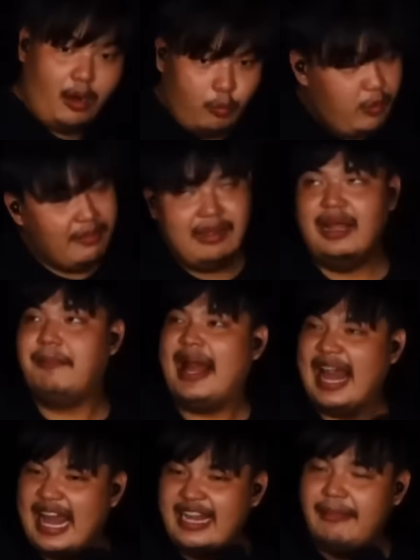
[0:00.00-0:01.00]
ไหมเขาก็วิ่งมาเล
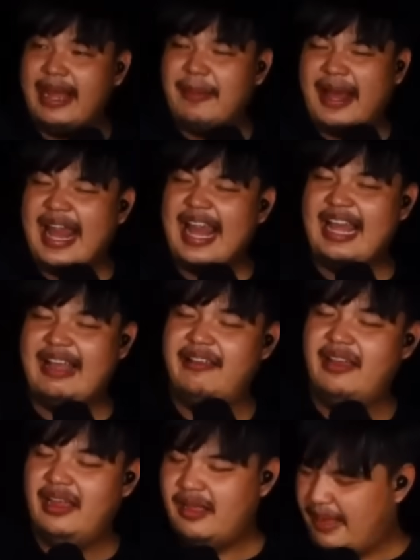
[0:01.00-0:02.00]
ยพันห้าได้ไหมพันห้า
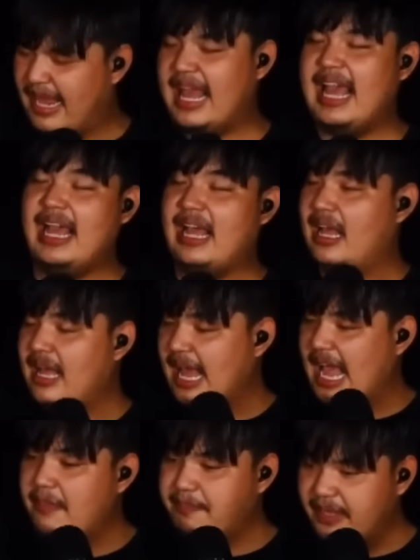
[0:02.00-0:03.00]
พันห้า
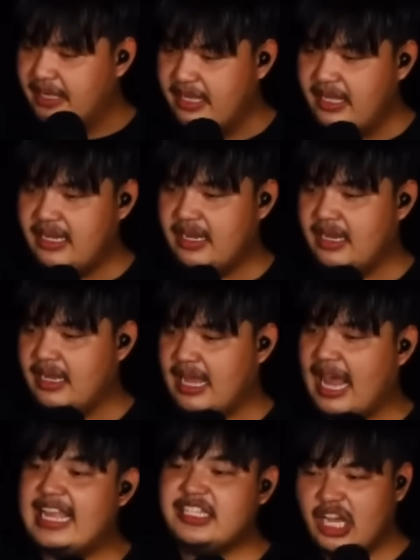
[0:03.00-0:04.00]
ให้ปืน
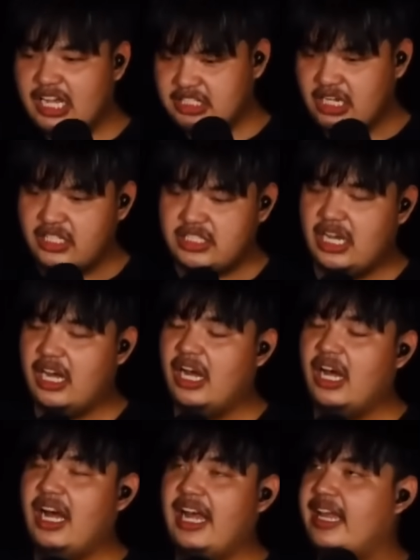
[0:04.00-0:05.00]
ให้จอยสอจ
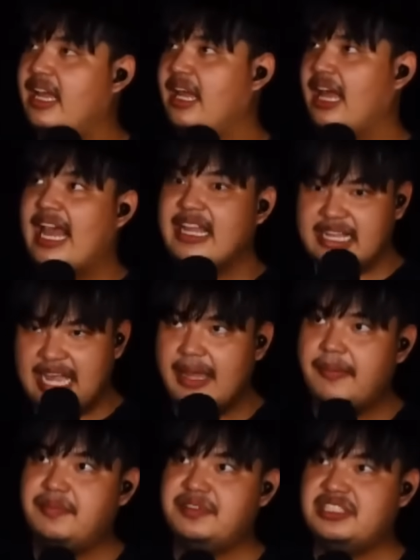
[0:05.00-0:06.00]
อย ให้
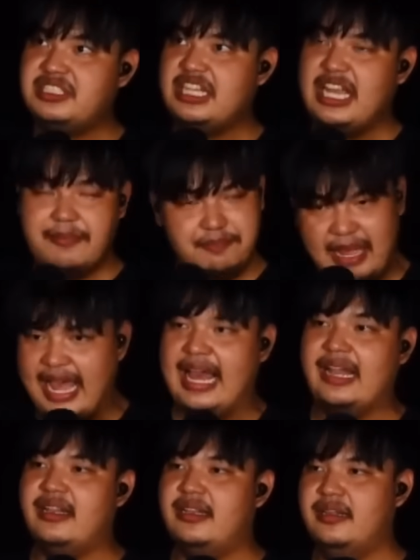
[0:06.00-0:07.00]
เกมสิบ
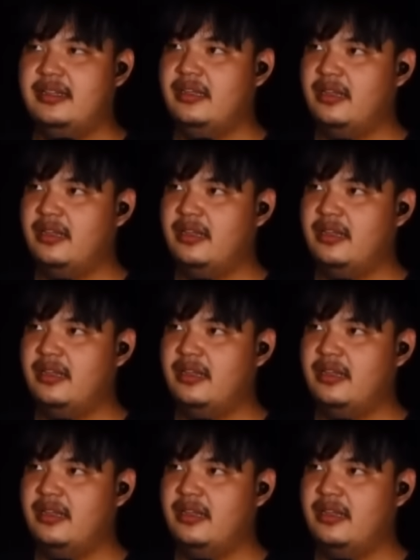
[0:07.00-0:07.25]
แผ่น